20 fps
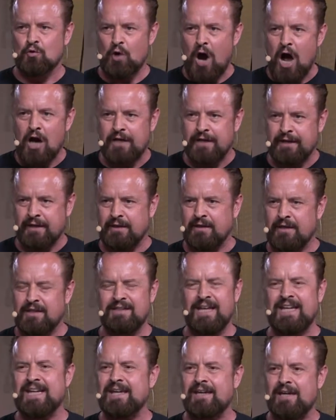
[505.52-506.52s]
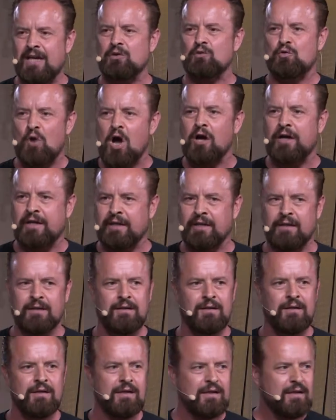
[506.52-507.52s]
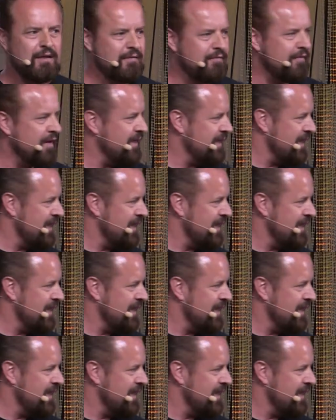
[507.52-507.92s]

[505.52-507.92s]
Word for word: Rocky, ich nenne ihn gern Rocky, weil